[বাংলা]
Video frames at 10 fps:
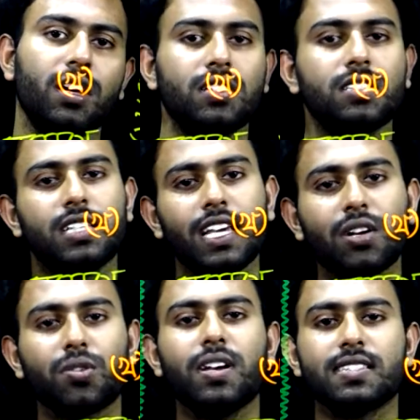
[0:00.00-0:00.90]
তো যে
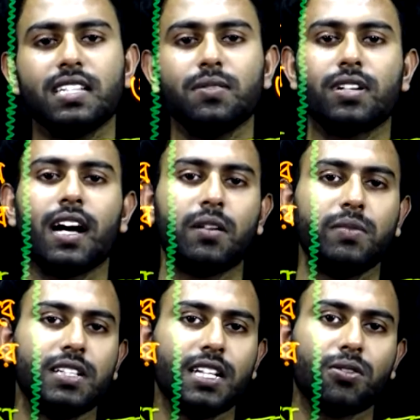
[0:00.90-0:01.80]
কোনো অ্যাসিড এবং ক্ষার
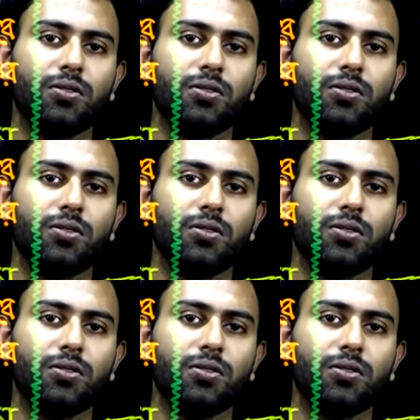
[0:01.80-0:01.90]
বিক্রিয়া